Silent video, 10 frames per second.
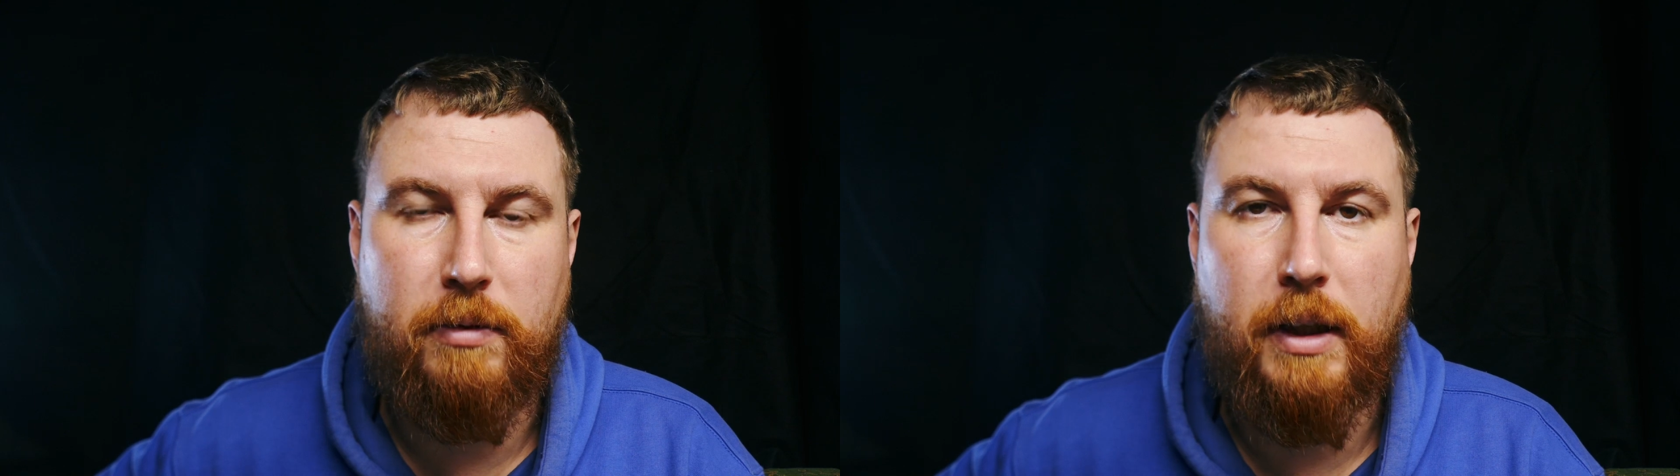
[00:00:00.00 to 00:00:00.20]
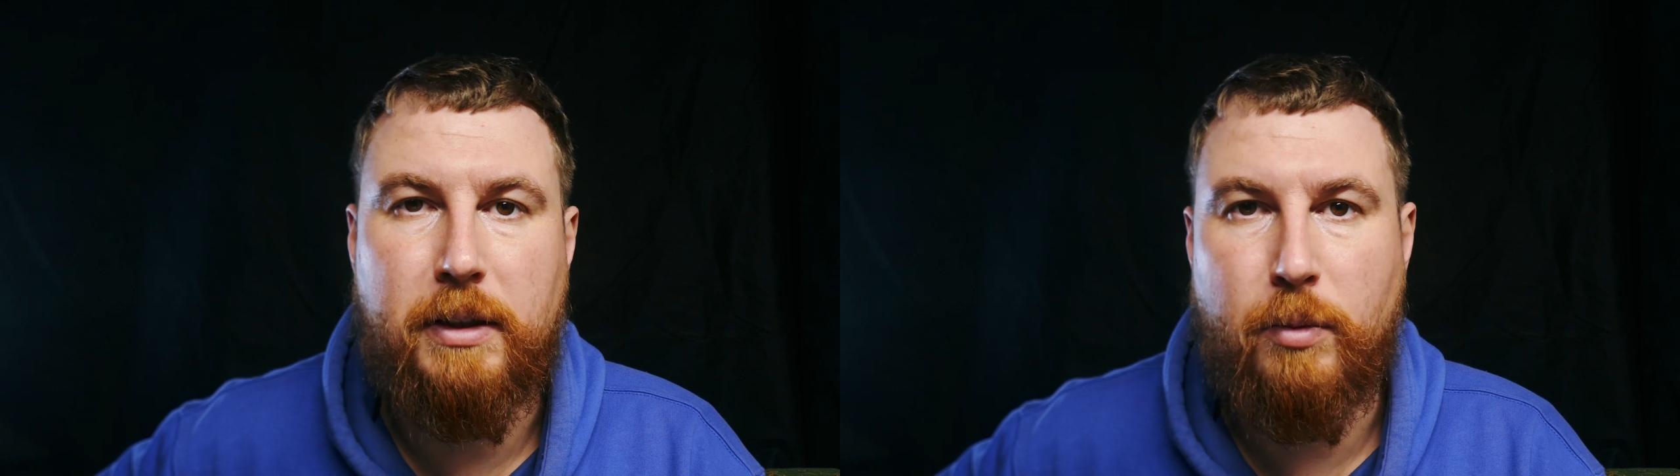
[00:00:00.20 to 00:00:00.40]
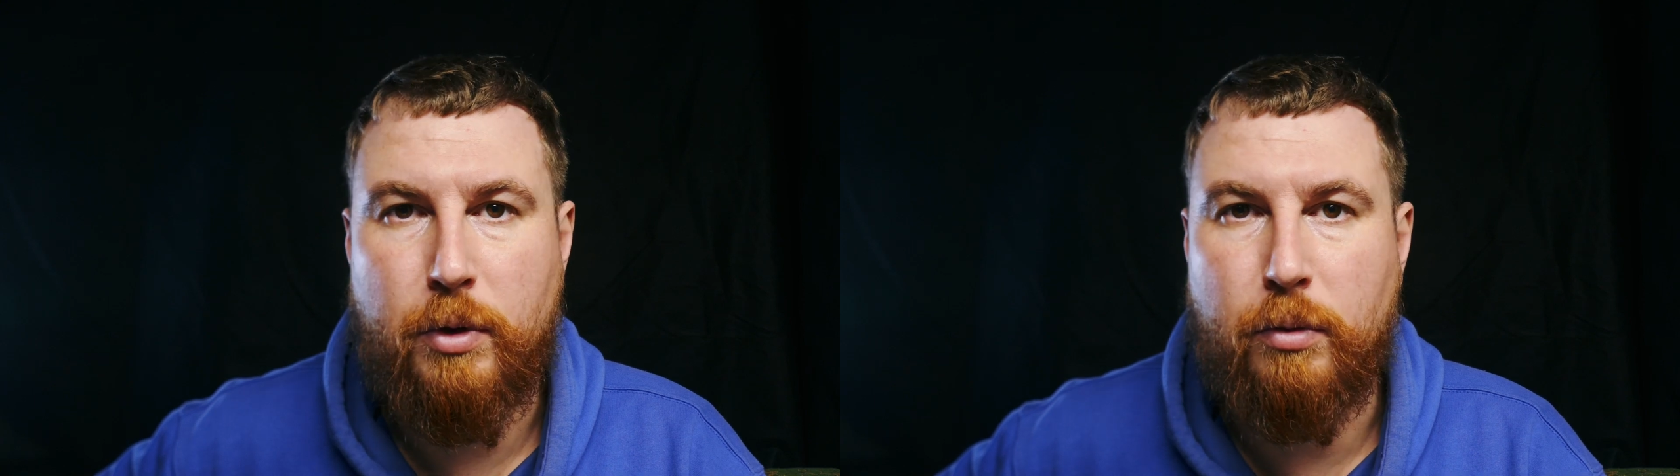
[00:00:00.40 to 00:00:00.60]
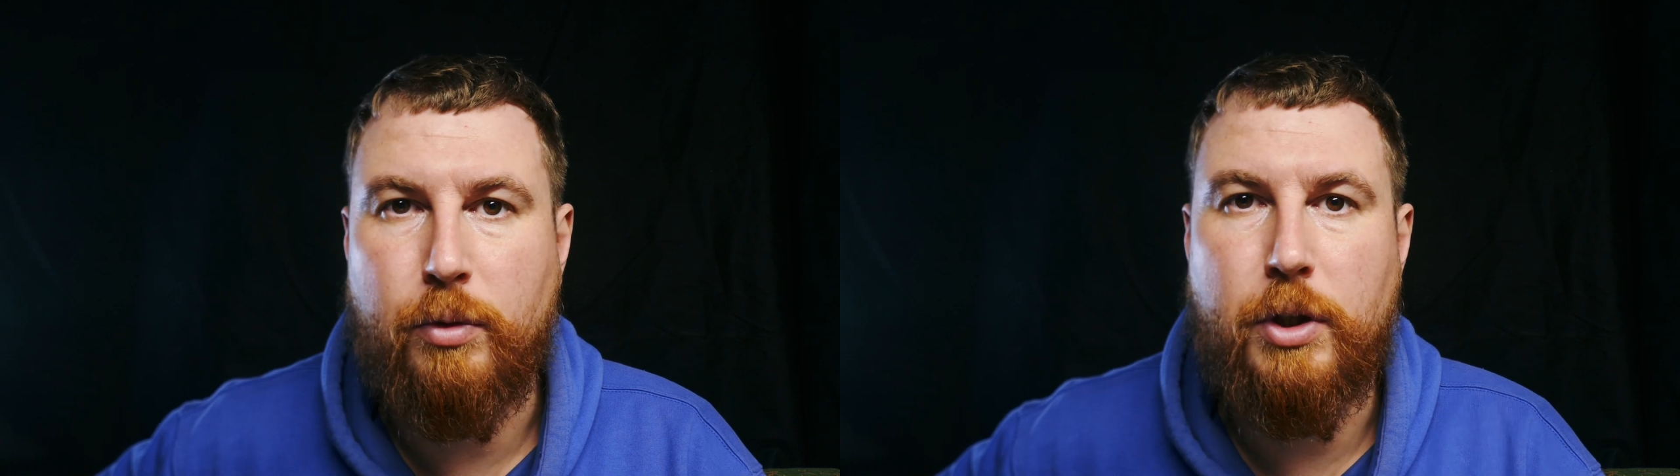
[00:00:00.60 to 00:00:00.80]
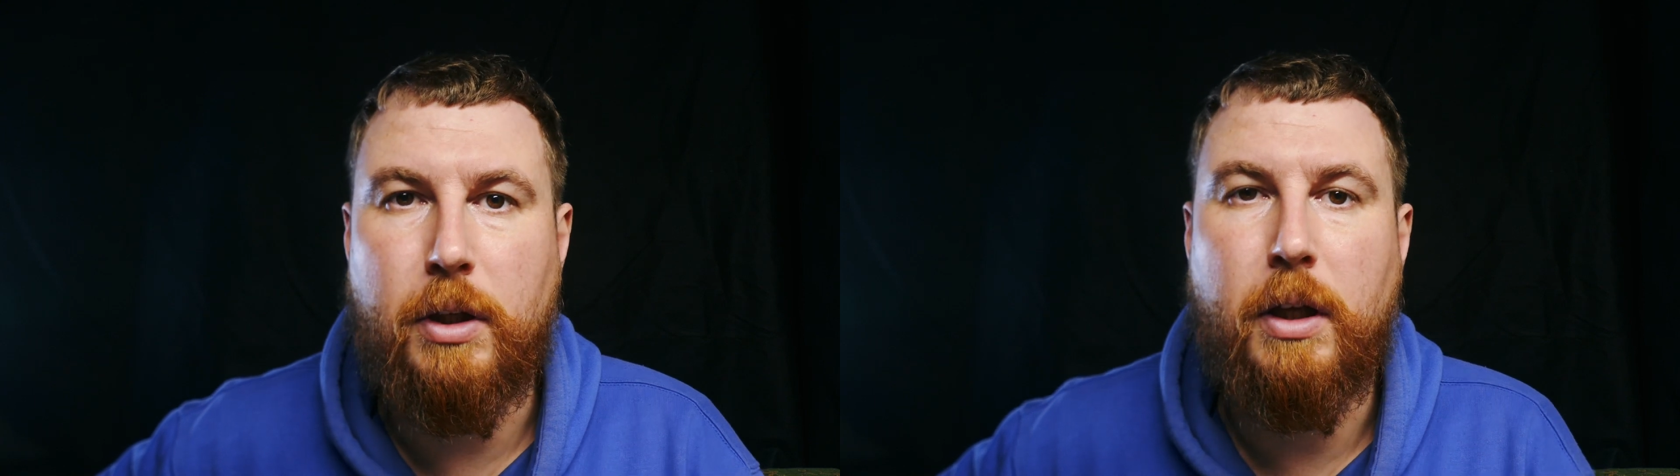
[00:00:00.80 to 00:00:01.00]
В данном
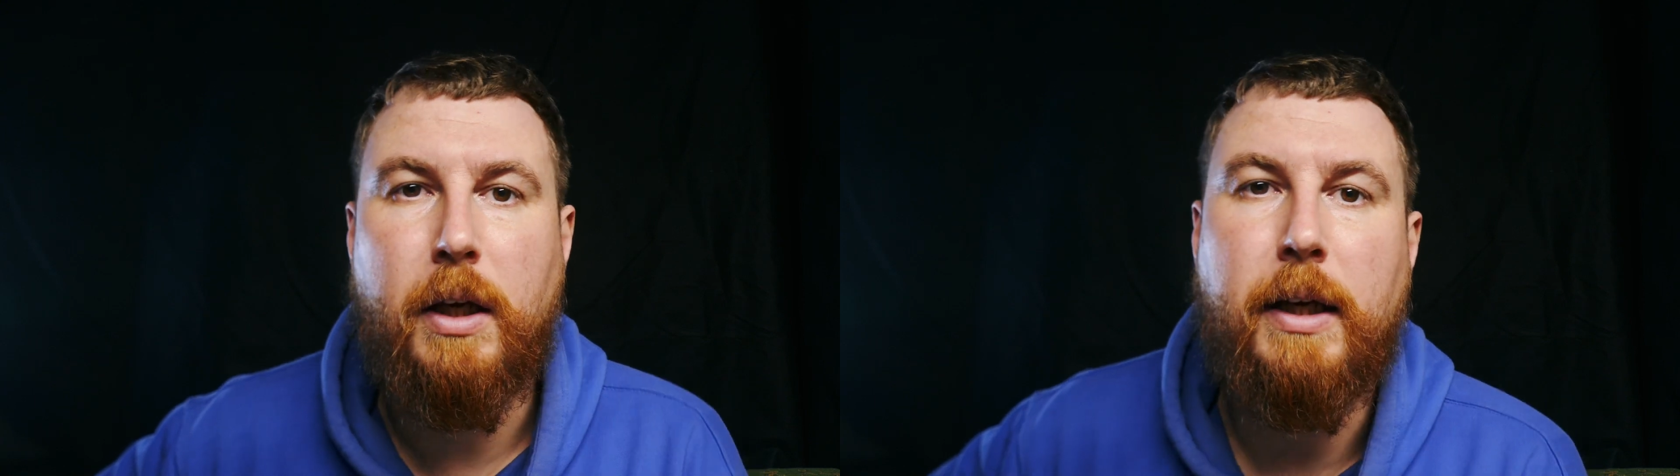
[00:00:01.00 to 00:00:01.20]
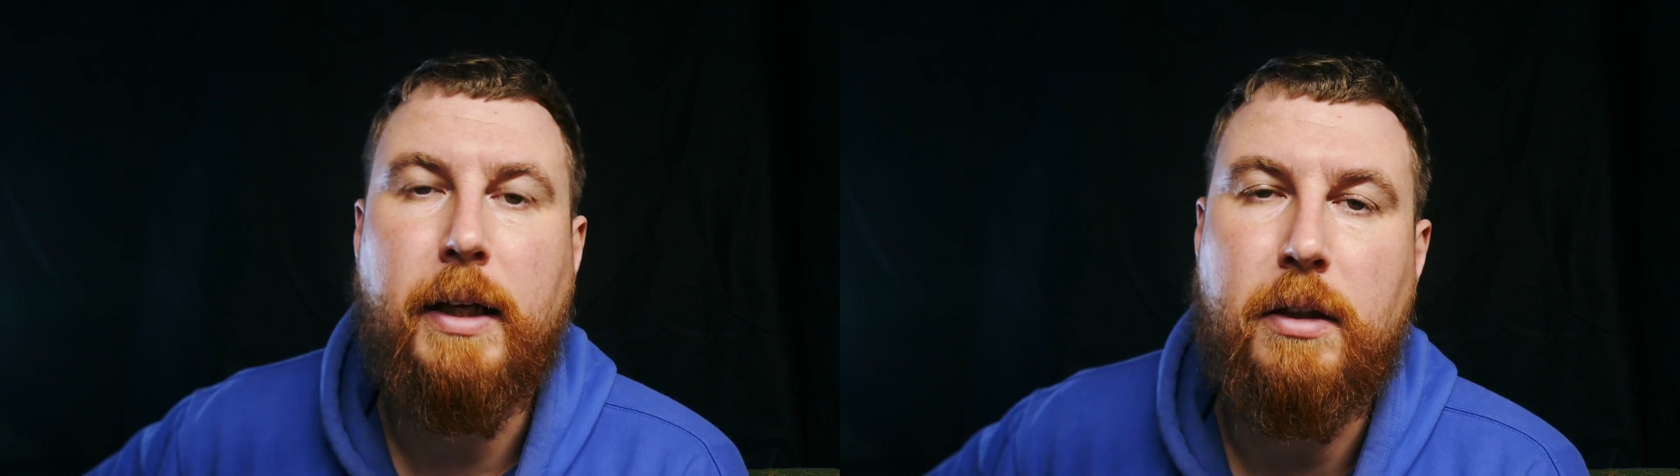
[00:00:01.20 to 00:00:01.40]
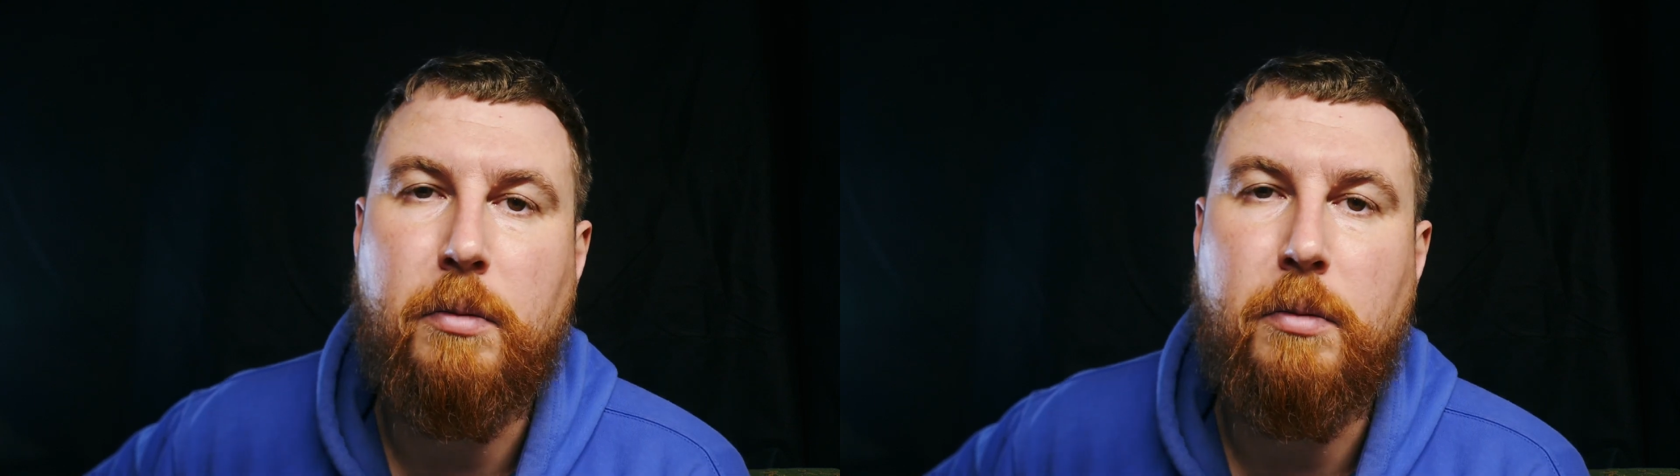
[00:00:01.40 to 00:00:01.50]
случае этот